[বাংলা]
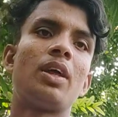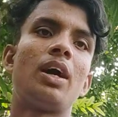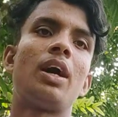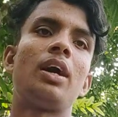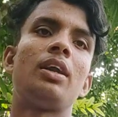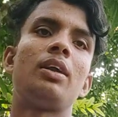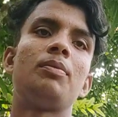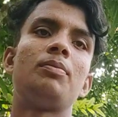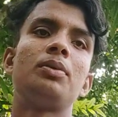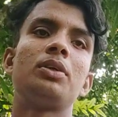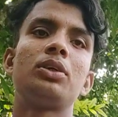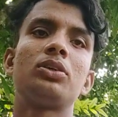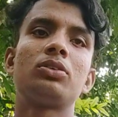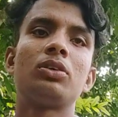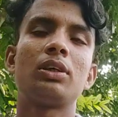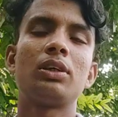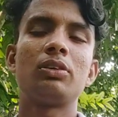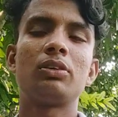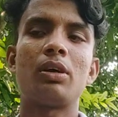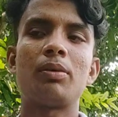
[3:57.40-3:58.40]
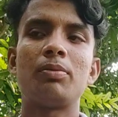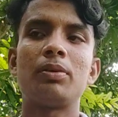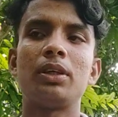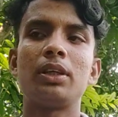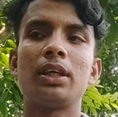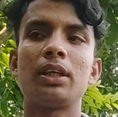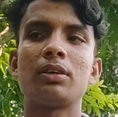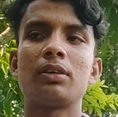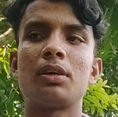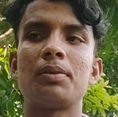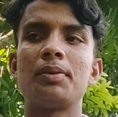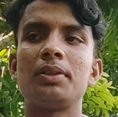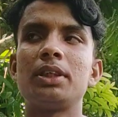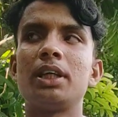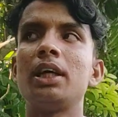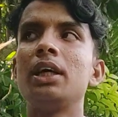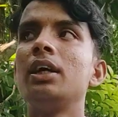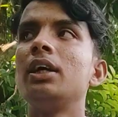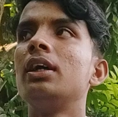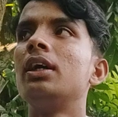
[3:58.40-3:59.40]
আর বিশেষ করে কিন্তু আপনারা দেখতে পাবেন
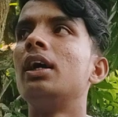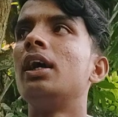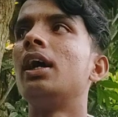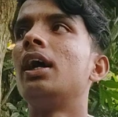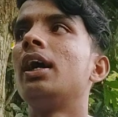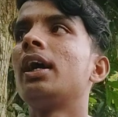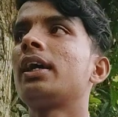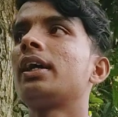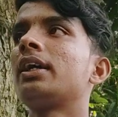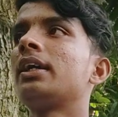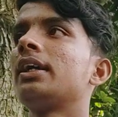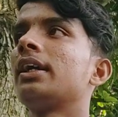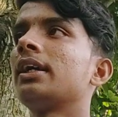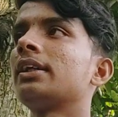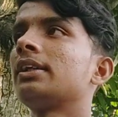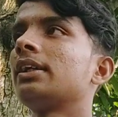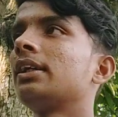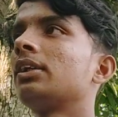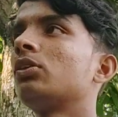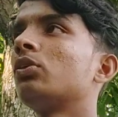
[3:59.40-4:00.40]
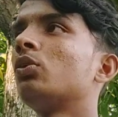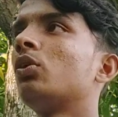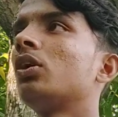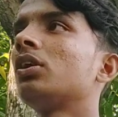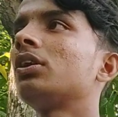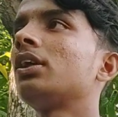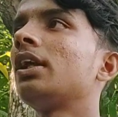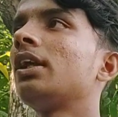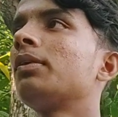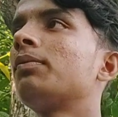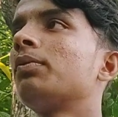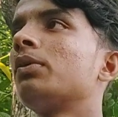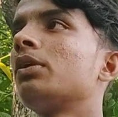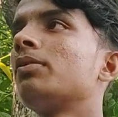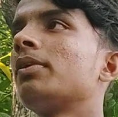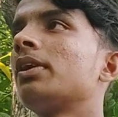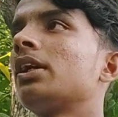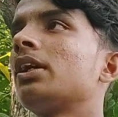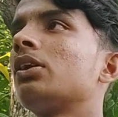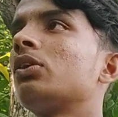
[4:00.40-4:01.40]
যে এক একটি গাছে কিন্তু অত্যাধিক
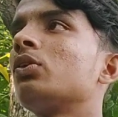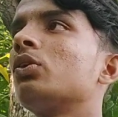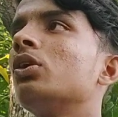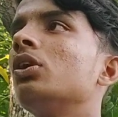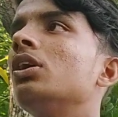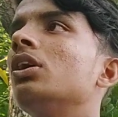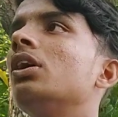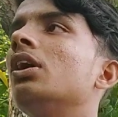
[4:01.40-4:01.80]
পরিমাণ কিন্তু